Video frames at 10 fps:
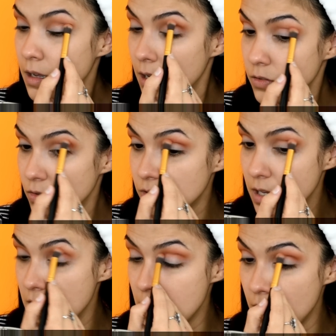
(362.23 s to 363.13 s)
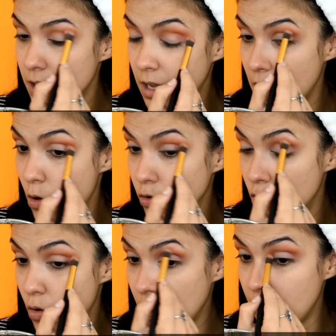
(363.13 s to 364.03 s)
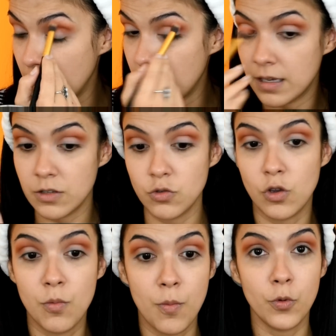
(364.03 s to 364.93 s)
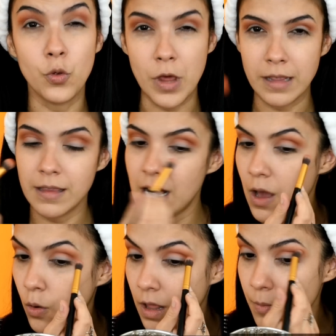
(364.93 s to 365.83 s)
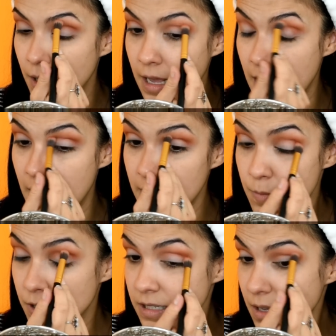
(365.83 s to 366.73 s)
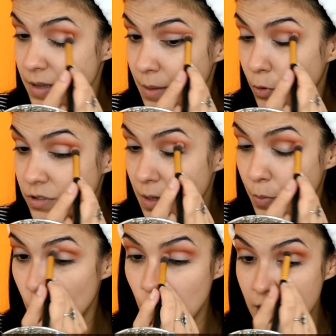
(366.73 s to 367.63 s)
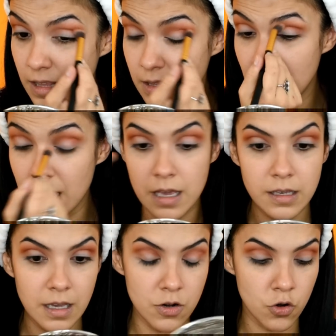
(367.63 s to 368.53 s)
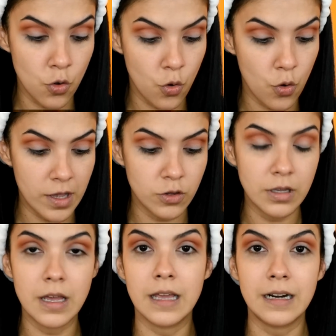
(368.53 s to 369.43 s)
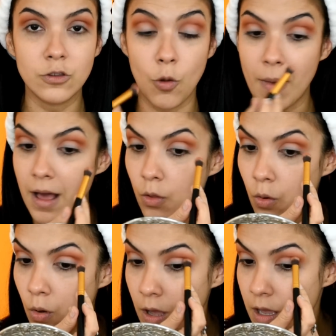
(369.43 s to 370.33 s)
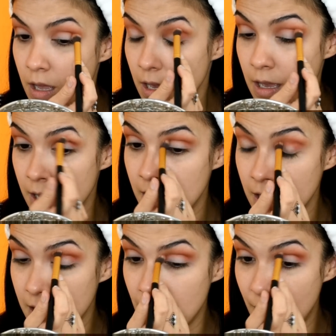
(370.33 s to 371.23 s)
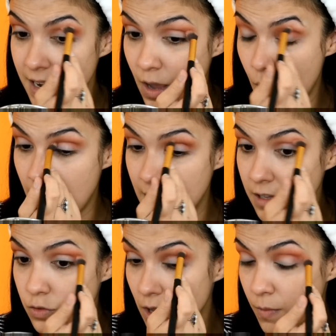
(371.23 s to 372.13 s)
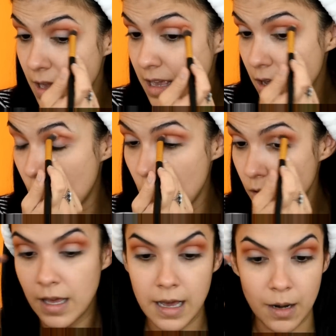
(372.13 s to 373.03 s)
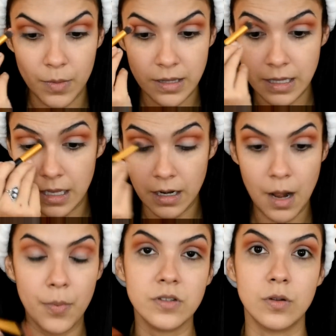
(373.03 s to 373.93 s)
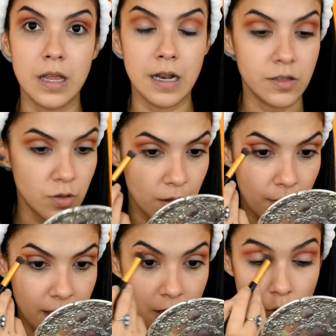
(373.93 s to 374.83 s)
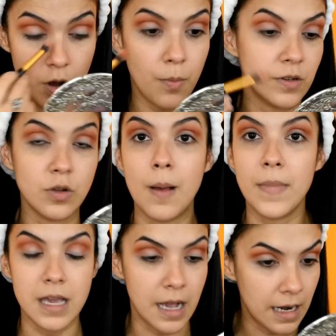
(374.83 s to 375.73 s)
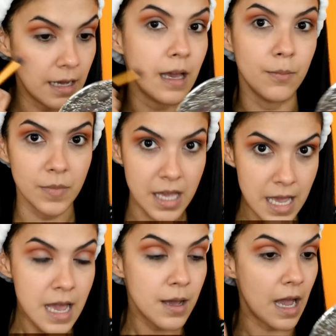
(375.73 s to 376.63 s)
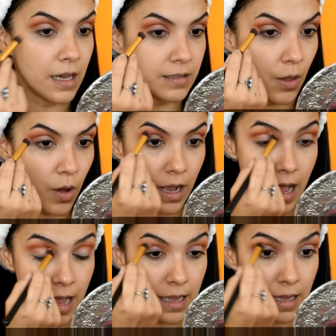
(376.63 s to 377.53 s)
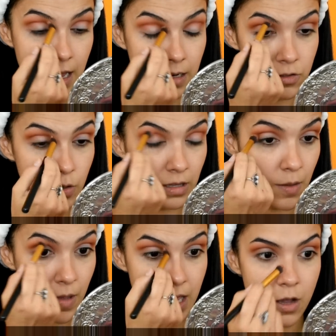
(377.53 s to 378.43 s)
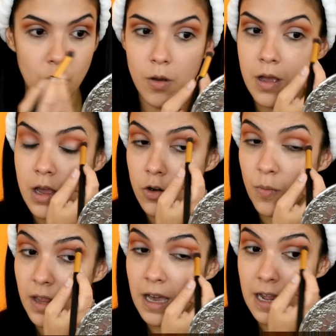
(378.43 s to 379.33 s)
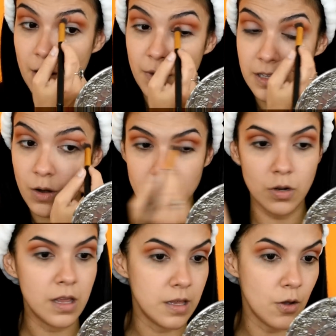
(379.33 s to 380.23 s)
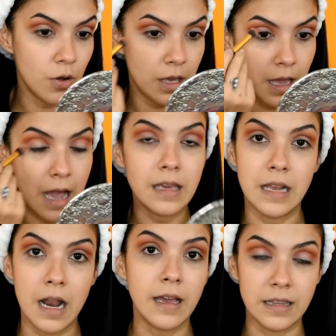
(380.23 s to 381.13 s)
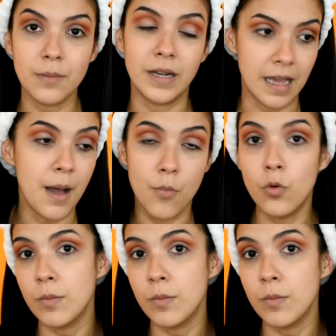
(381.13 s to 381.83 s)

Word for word: eso sí, creo yo que, soy como prudente a la hora de manejar. Precisamente por ser prudente es que no he retomado eh, el manejo acá en la Ciudad de México. No me dejarán mentir las personas de la Ciudad de México, las personas mexicanas que han, que han estado acá en, Ciudad de México, no me dejarán mentir cuando les digo que aquí la gente maneja muy